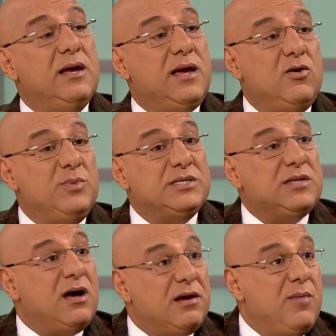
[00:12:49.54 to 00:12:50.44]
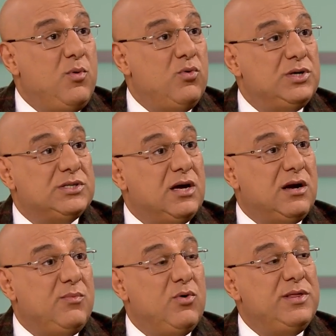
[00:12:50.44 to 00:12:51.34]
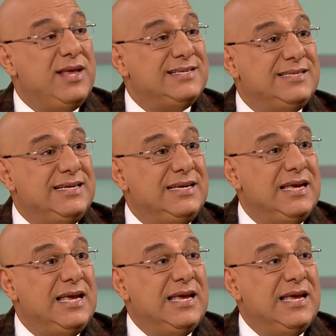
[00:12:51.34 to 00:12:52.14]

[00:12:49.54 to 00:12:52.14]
كانوا بيستغربوا يستغربوا الناس دي